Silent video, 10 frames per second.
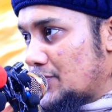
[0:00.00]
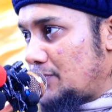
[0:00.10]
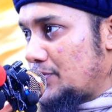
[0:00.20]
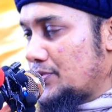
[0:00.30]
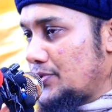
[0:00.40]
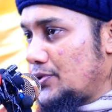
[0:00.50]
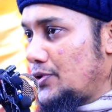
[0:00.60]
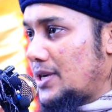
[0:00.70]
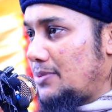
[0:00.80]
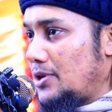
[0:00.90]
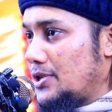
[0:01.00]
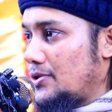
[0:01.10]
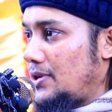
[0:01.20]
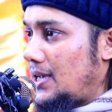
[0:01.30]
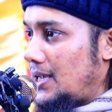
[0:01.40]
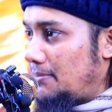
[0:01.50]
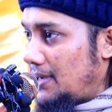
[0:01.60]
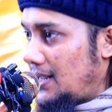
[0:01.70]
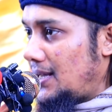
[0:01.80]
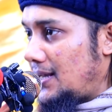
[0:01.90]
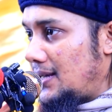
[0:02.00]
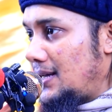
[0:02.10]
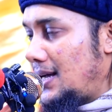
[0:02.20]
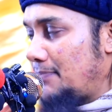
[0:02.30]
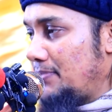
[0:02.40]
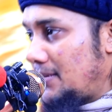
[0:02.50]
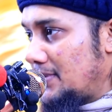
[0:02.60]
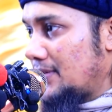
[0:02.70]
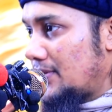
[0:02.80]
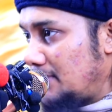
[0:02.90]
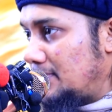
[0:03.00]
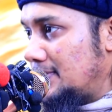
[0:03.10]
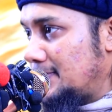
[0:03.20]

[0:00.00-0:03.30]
সমস্ত রুহরা বলেছিল হ্যাঁ বেলা আপনি আমাদের রব